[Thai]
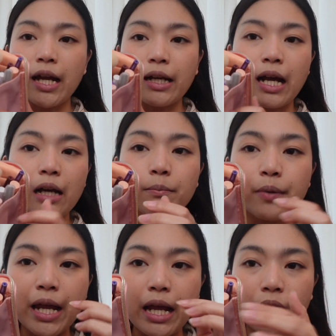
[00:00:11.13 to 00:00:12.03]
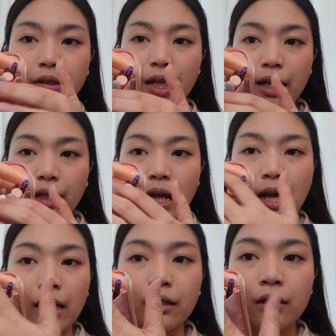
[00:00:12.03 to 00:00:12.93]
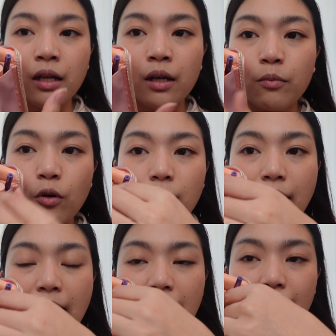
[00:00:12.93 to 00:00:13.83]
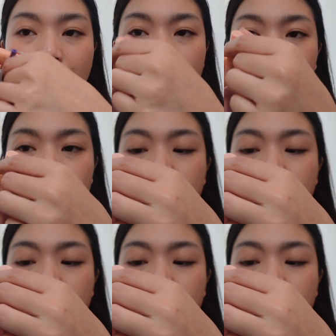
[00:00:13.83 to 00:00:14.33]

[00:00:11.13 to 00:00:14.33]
ใส่ทั้งแปรงใส่ทั้งพวกอายไลเนอ